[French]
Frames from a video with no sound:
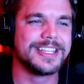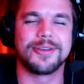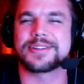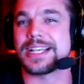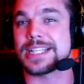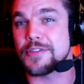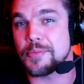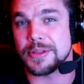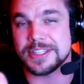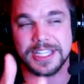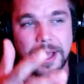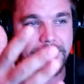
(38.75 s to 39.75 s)
Donc ça, ça fait
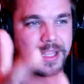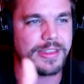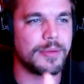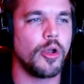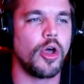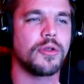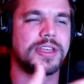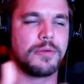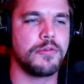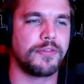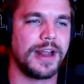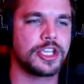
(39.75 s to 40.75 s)
plaisir, bien évidemment. Alors le
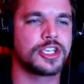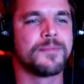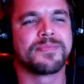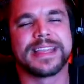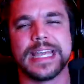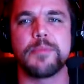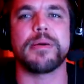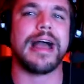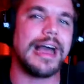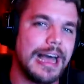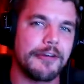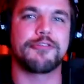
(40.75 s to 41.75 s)
camouflage est
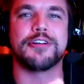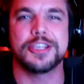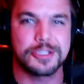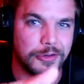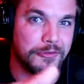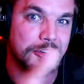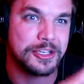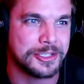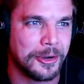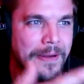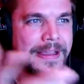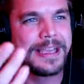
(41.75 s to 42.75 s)
pas folichon,
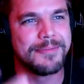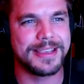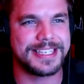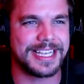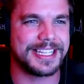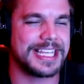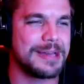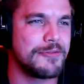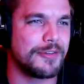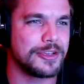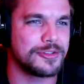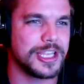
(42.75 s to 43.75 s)
folichon, mais c'est un des
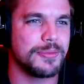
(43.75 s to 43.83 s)
camouflages du